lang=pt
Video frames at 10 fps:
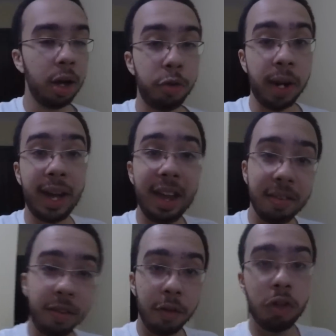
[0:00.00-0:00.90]
Só que
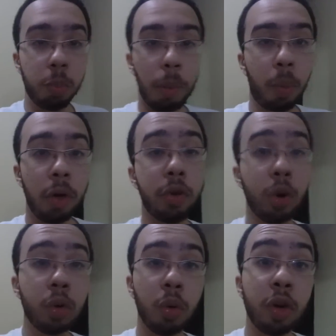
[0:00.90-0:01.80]
esse vídeo de propósito eu
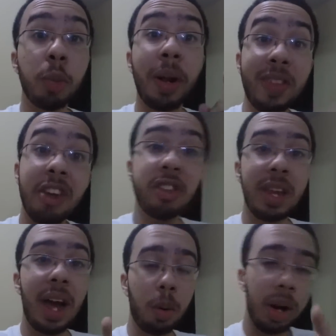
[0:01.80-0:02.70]
não estou usando para
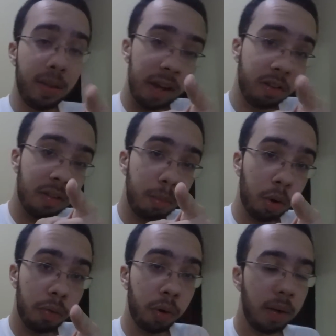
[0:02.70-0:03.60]
testar a qualidade desse
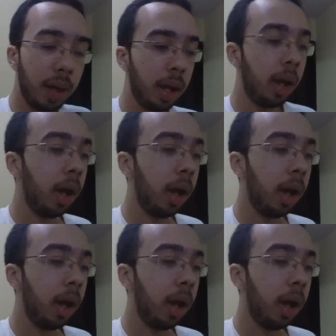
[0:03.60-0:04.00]
microfone daí.